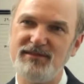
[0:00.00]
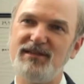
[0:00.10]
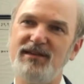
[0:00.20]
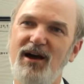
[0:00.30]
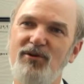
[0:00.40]

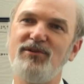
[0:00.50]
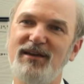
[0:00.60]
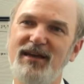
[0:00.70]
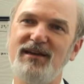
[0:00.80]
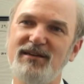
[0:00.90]
sich auch
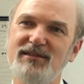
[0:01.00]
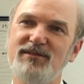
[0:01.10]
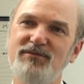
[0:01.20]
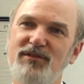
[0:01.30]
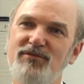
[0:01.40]
gegen
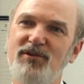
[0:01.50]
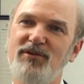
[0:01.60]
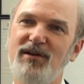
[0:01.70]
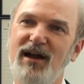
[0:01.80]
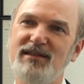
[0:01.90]

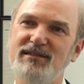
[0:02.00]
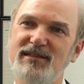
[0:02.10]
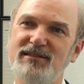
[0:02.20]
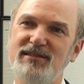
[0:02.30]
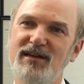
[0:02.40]
Christenverfolgung
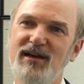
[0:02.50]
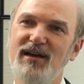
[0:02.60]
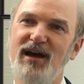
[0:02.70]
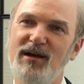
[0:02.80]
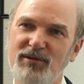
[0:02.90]
einsetzt,
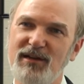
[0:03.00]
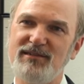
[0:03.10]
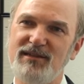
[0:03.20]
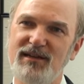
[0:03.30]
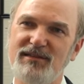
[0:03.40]
aber
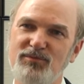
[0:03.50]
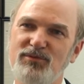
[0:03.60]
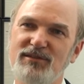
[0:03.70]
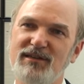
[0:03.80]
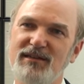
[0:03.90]
dass sie als
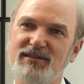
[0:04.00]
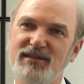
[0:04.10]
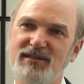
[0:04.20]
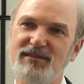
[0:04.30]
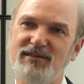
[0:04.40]

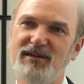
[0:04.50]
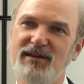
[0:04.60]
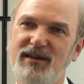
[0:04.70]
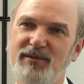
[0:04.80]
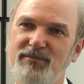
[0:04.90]
Bundeskanzlerin
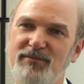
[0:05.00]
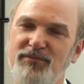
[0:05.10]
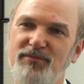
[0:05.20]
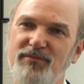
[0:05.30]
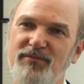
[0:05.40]
eben
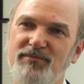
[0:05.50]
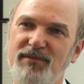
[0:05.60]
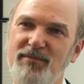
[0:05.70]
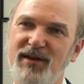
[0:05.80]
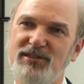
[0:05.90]

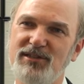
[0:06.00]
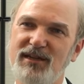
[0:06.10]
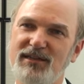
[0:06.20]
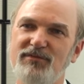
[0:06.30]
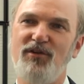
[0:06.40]
die
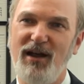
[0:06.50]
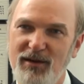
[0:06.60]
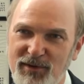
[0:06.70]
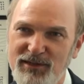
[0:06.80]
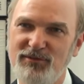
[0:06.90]
Menschenrechte für
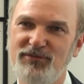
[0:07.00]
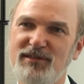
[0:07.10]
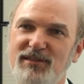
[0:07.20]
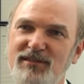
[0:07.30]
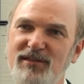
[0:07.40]
alle Menschen
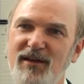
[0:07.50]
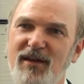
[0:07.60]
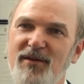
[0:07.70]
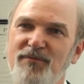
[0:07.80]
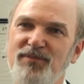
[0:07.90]
vertritt
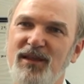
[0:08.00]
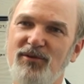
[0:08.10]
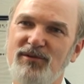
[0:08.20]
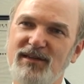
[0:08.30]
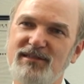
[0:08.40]

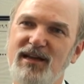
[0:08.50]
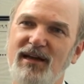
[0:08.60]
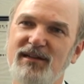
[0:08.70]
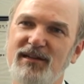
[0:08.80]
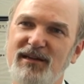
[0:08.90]
und dass die
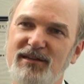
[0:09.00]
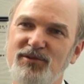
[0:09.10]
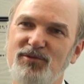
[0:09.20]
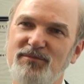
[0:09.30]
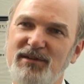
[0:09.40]
anderen
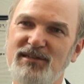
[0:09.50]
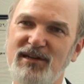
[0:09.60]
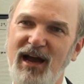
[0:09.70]
Religionen mit